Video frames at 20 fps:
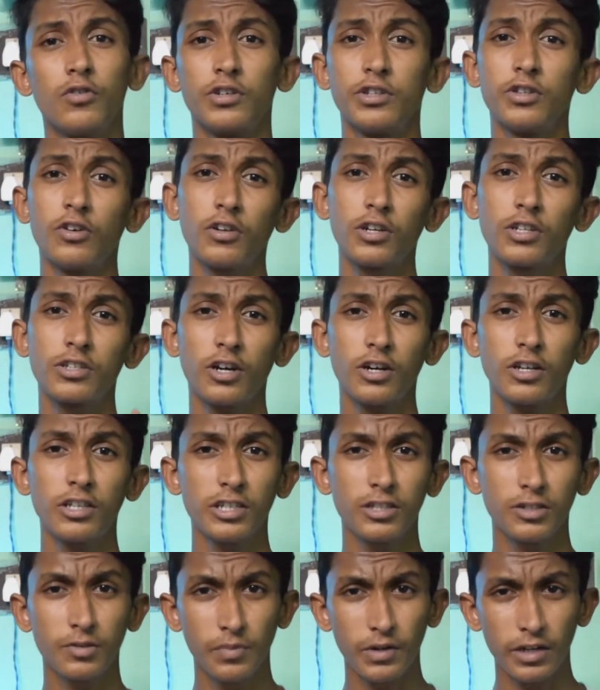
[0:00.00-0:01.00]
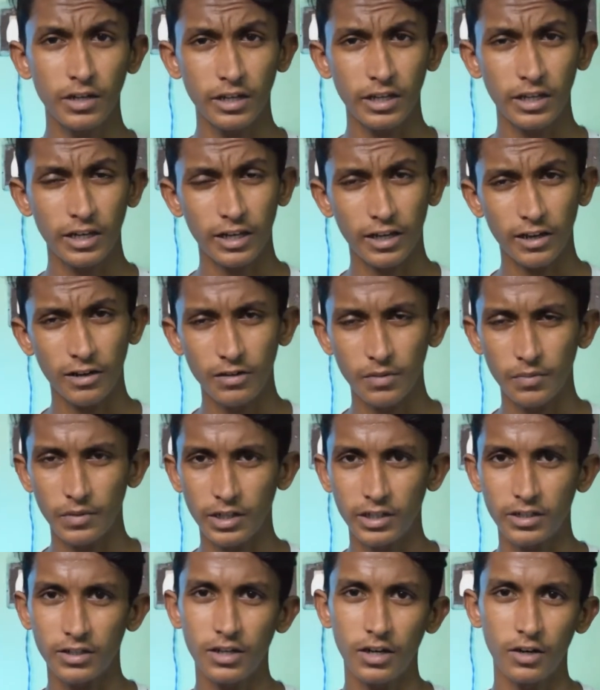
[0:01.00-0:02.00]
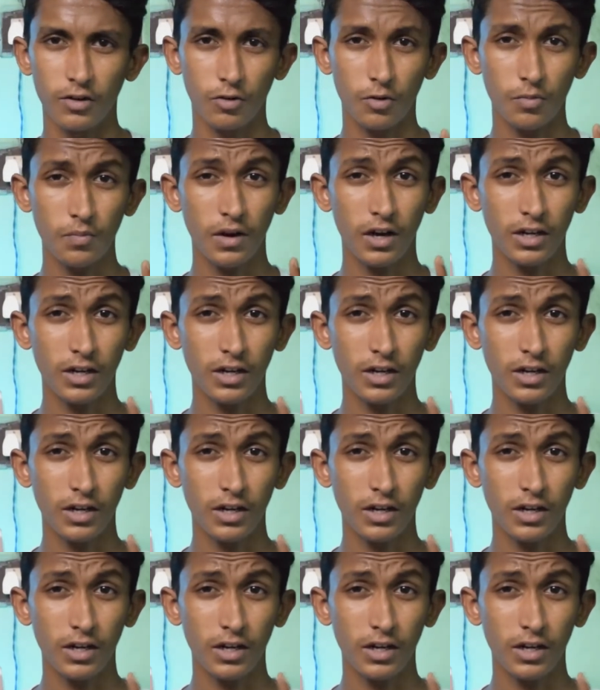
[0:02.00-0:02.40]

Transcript: இதோட சார்ஜிங் ஸ்பீடு நீங்கள் கேள்விப்பட்டீங்கன்னா ரொம்ப